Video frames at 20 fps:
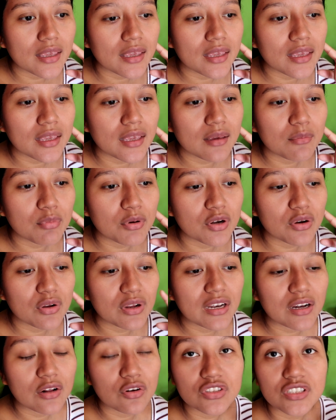y bueno,
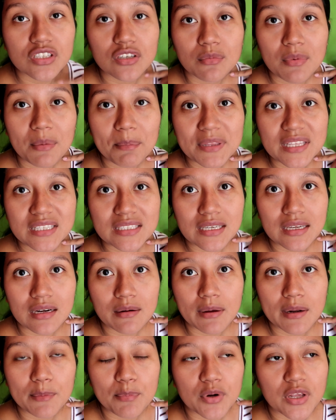en el coche no me apetecía
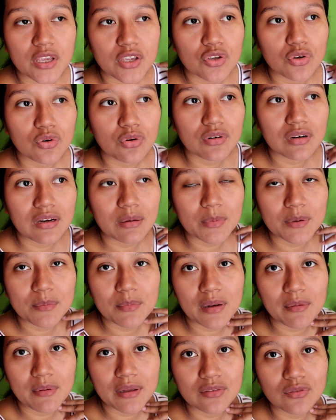grabar porque yo nada más
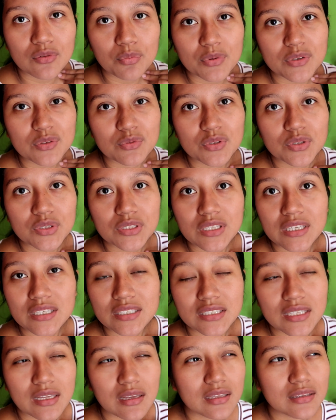me levanto, pues no es que
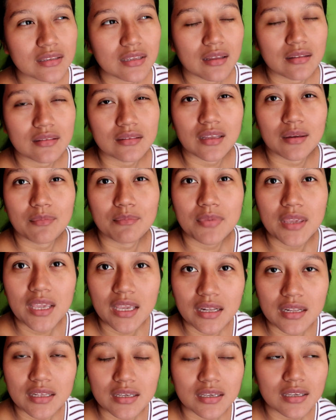esté tan, tan
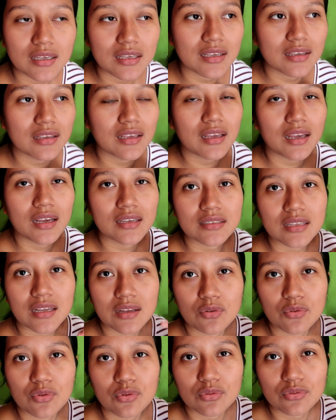bien, eh, hasta que
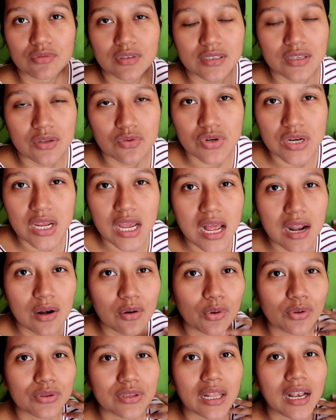no desayune
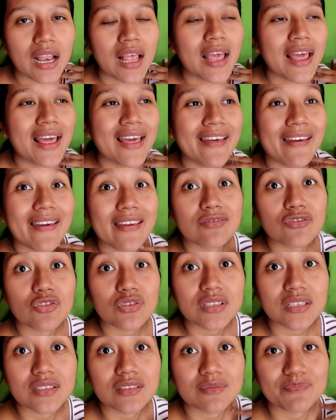algo o tal.
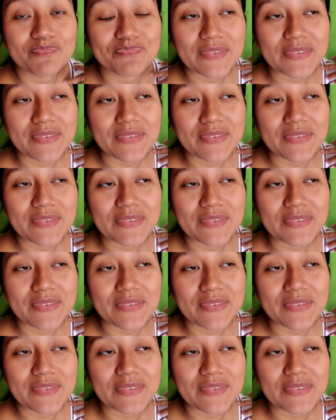Entonces,